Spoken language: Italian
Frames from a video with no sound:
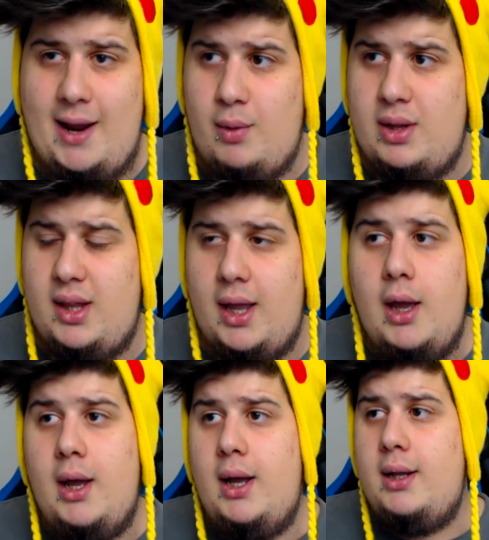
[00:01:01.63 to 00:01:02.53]

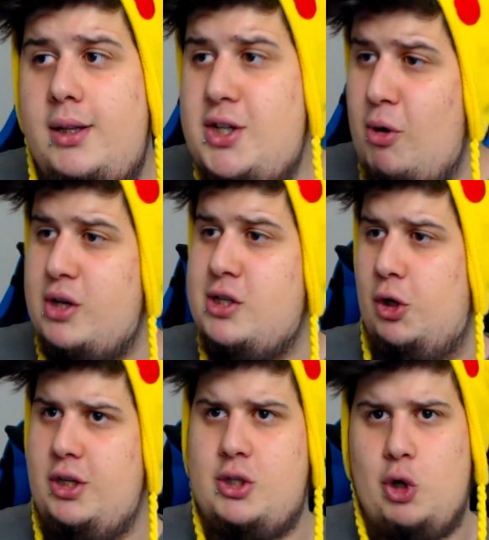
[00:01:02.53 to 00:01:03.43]
Quindi Diciamo che
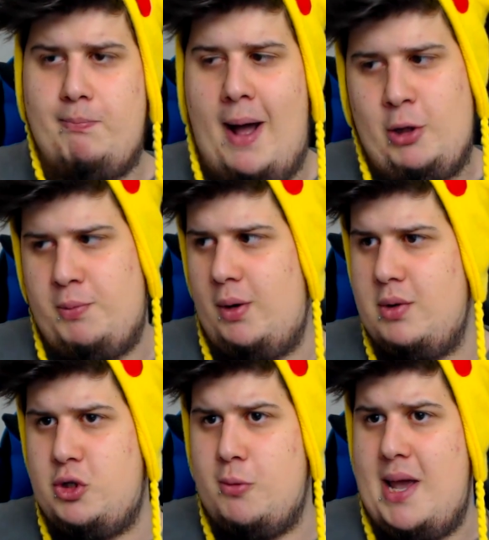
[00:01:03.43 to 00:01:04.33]
sono discolpato per
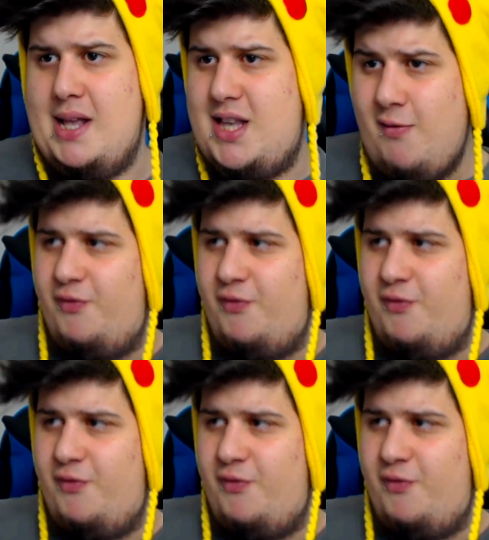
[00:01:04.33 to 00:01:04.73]
questo mese, e